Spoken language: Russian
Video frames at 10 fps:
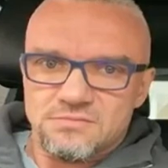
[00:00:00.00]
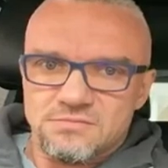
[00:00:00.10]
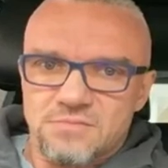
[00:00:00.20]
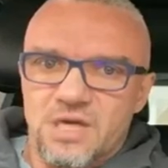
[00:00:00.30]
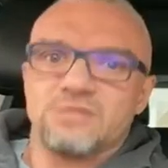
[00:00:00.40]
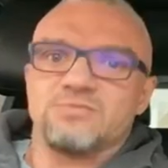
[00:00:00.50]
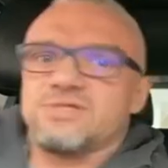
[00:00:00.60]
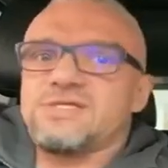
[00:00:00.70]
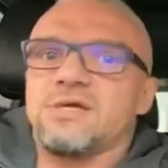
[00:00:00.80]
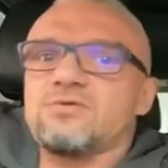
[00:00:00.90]
Поэтому,
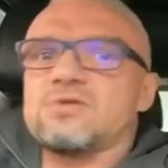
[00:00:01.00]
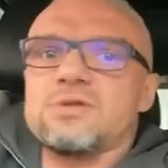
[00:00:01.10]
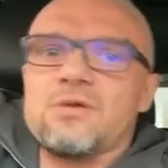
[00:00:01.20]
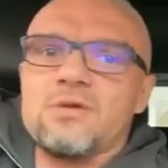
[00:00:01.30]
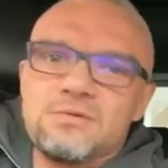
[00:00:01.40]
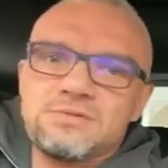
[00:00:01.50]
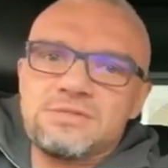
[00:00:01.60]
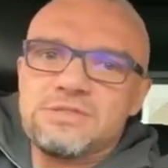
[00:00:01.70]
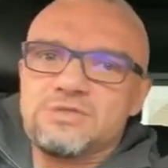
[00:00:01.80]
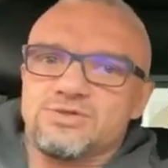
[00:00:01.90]
если я куда-то
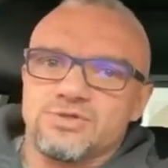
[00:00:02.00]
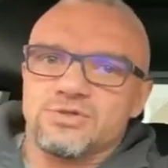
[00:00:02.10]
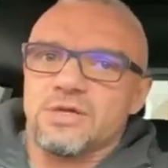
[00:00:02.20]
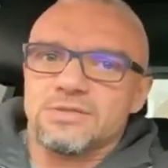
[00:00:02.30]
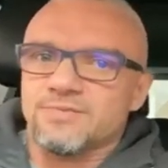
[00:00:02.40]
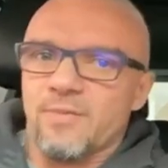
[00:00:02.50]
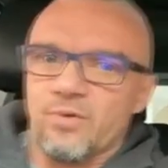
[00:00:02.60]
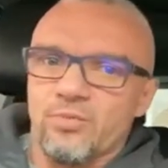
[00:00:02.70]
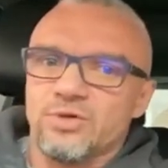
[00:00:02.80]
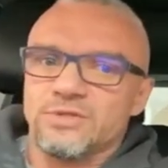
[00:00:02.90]
еще что-то раз
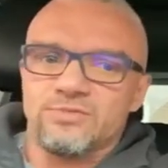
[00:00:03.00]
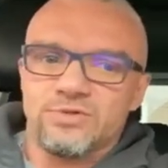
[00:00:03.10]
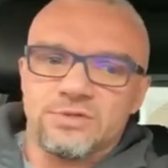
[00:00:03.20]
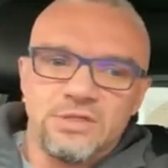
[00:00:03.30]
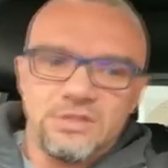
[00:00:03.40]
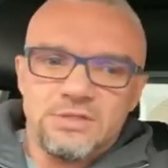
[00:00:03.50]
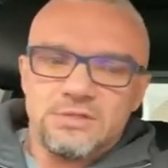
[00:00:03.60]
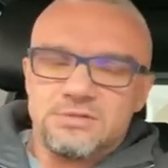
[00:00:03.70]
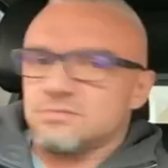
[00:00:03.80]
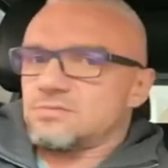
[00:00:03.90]
попробую, это будет
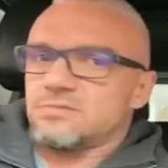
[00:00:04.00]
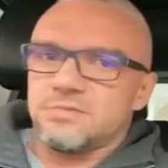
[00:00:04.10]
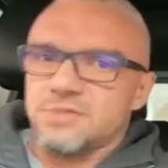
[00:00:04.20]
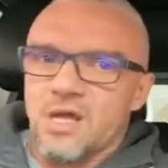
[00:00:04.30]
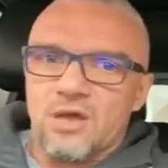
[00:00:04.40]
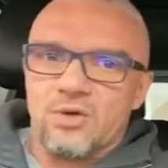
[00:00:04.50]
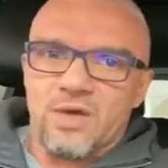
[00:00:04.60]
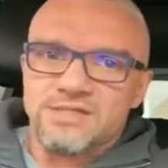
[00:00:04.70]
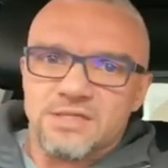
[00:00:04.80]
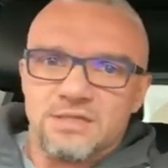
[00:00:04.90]

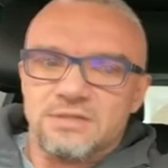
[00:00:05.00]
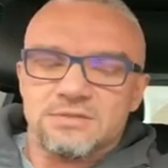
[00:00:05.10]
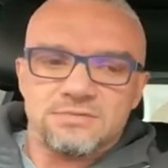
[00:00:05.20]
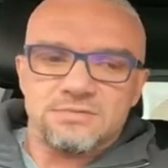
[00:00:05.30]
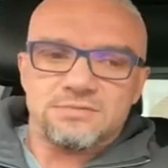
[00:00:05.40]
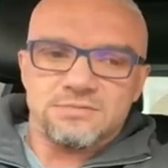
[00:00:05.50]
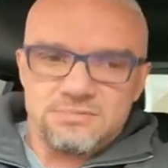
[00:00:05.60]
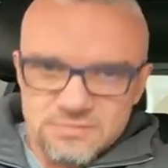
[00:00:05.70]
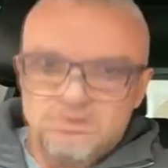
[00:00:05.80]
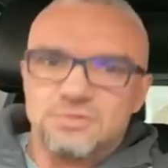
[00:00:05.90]
айваска
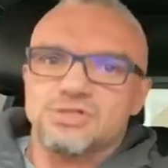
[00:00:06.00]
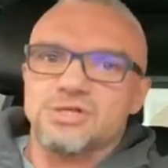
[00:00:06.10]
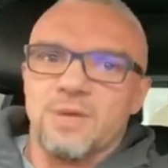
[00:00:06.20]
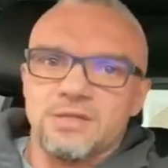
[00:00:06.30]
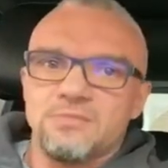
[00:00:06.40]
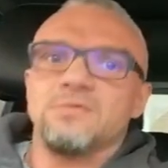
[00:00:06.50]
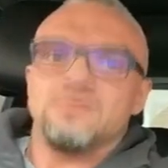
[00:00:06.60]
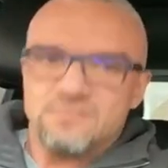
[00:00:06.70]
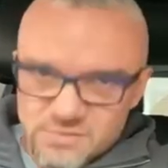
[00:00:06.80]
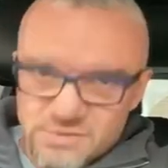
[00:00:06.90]
с шаманами
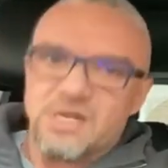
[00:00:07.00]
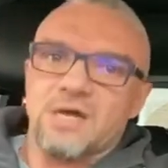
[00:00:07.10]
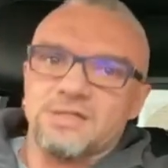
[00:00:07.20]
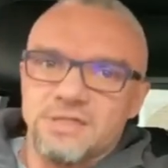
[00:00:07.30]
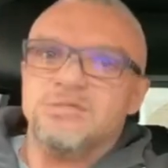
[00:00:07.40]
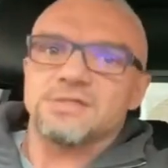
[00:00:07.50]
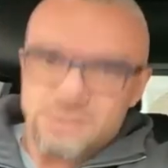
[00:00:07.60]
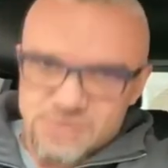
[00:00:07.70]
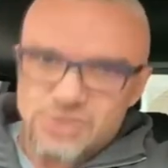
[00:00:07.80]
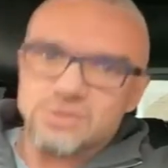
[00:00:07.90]
в местах, где это
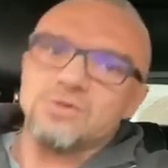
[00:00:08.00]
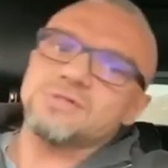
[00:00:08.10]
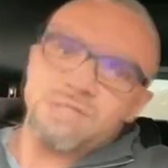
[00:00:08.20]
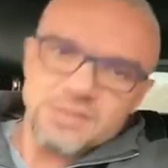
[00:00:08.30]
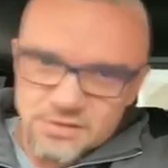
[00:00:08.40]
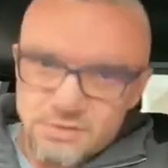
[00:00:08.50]
разрешено, где это